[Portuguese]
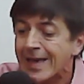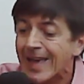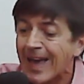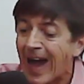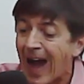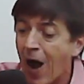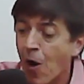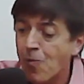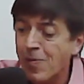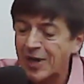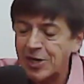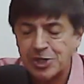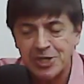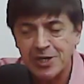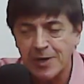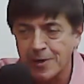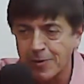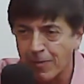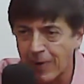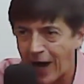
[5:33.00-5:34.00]
há uma
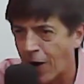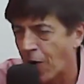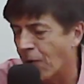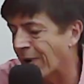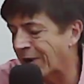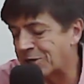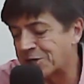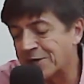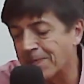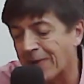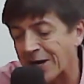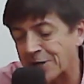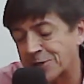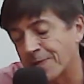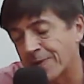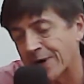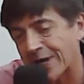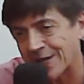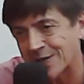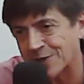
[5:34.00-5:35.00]

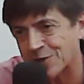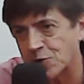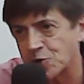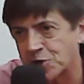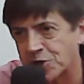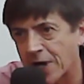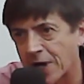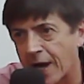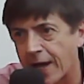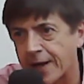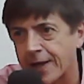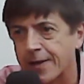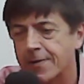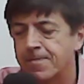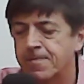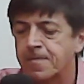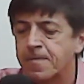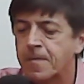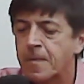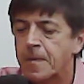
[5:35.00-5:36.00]
estimativa que sugere
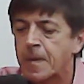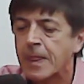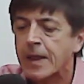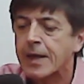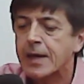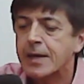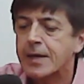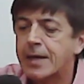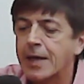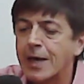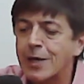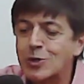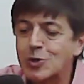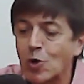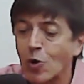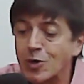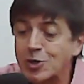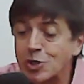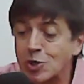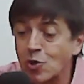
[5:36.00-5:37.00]
que em
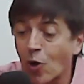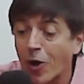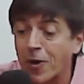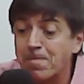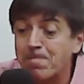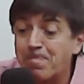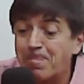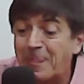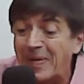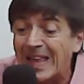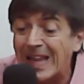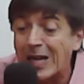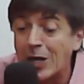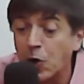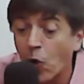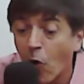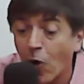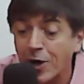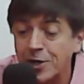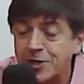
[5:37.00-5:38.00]
torno de 2
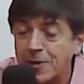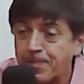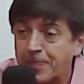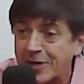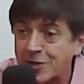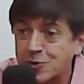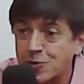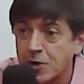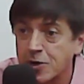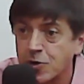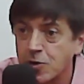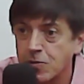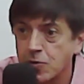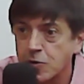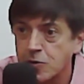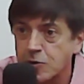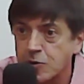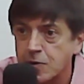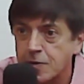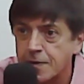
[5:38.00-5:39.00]
bilhões de pessoas no
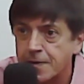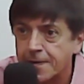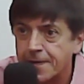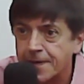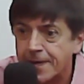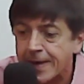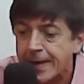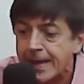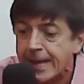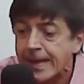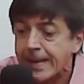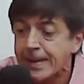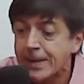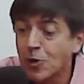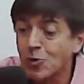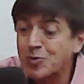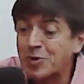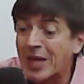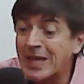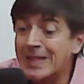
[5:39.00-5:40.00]
mundo
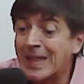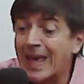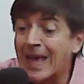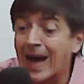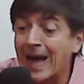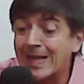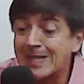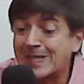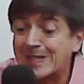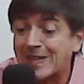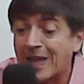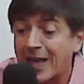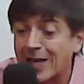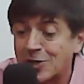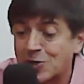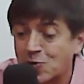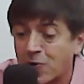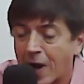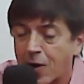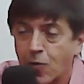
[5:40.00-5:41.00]
não tem nem
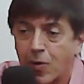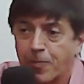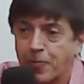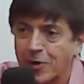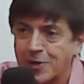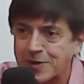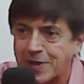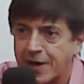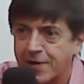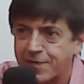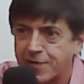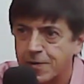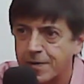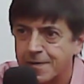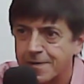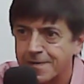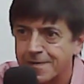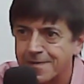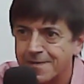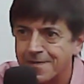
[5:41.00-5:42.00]
acesso à água potável.
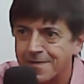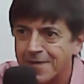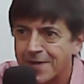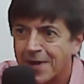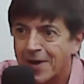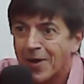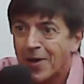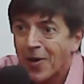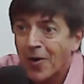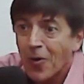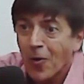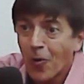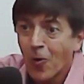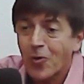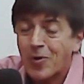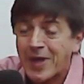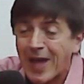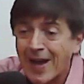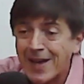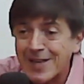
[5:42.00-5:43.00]
O
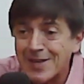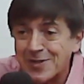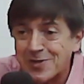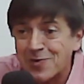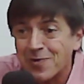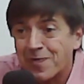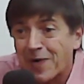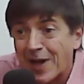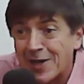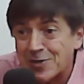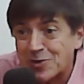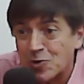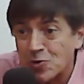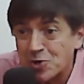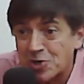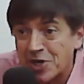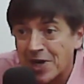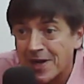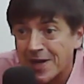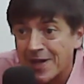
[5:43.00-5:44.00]
que é que isso vai
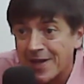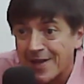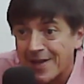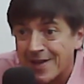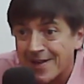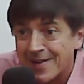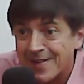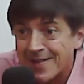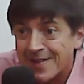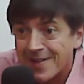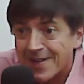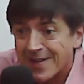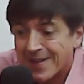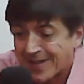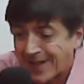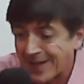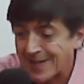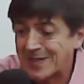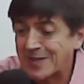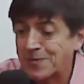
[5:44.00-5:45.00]
sugerir?
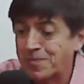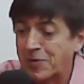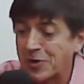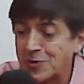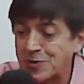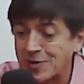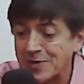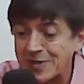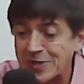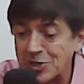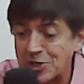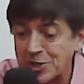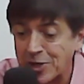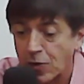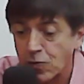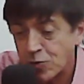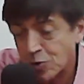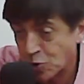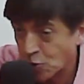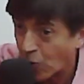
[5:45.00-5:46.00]
Que essas pessoas
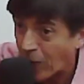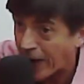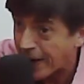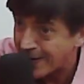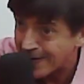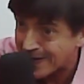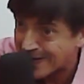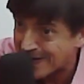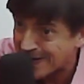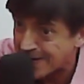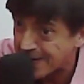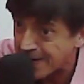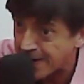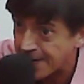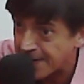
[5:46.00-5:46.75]
estão doentes.